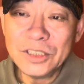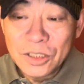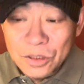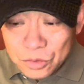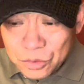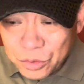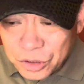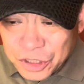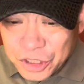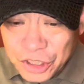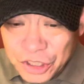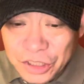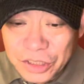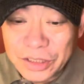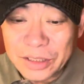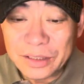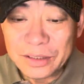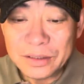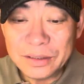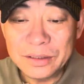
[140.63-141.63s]
于是
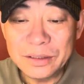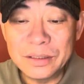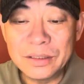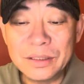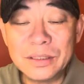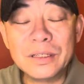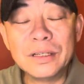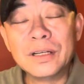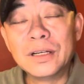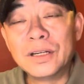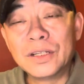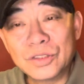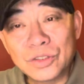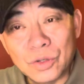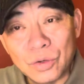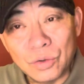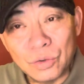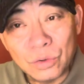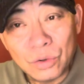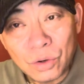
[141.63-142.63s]
呢，
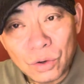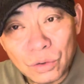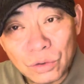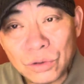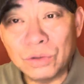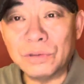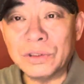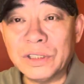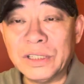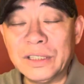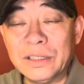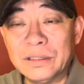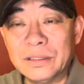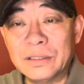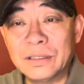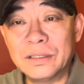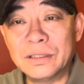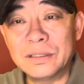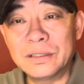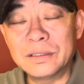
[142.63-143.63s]
从红土地
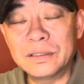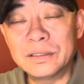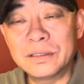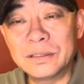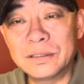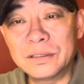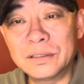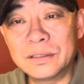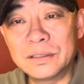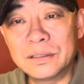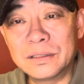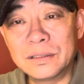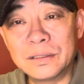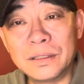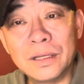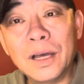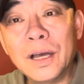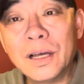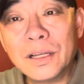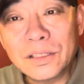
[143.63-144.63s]

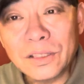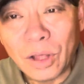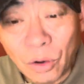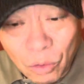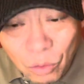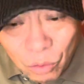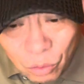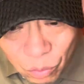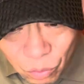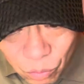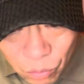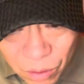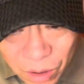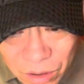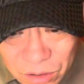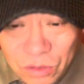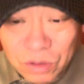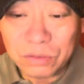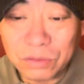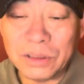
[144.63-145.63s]
到
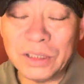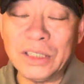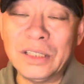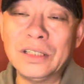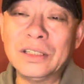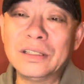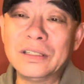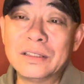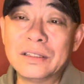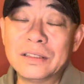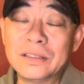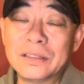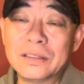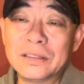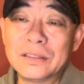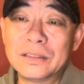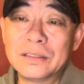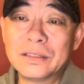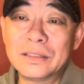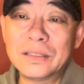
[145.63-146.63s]
黄土地。
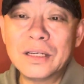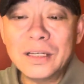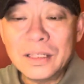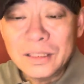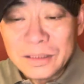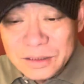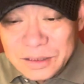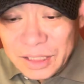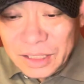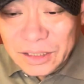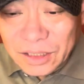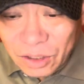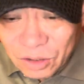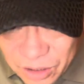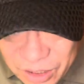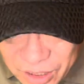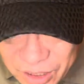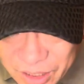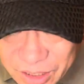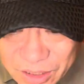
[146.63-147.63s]
再到
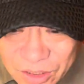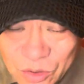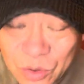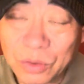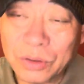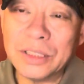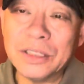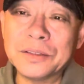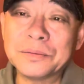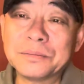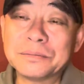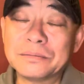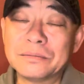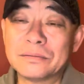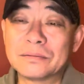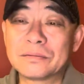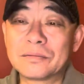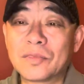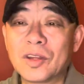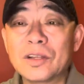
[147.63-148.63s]
黑土地，
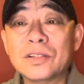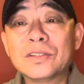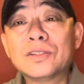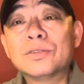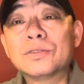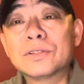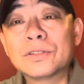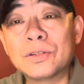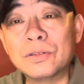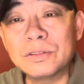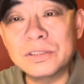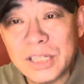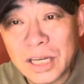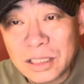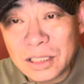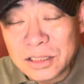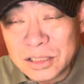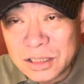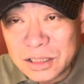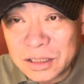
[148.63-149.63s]
就是从
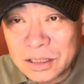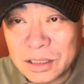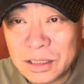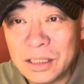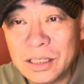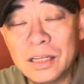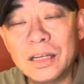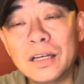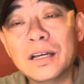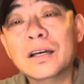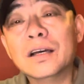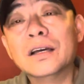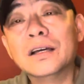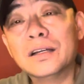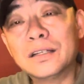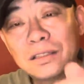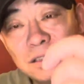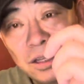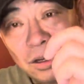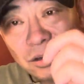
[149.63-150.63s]
江西
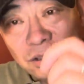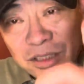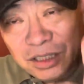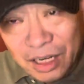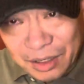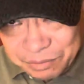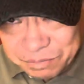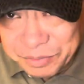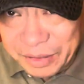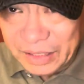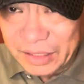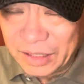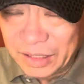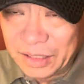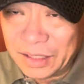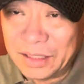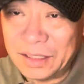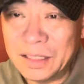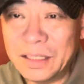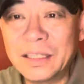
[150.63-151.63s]
到陕
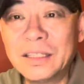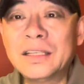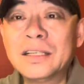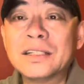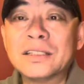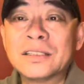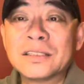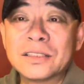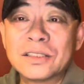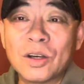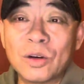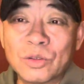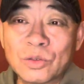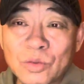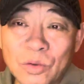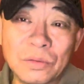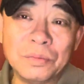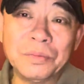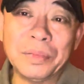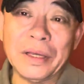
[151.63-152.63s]
北，一直到
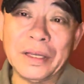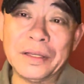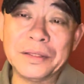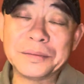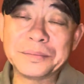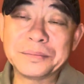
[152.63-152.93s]
东北，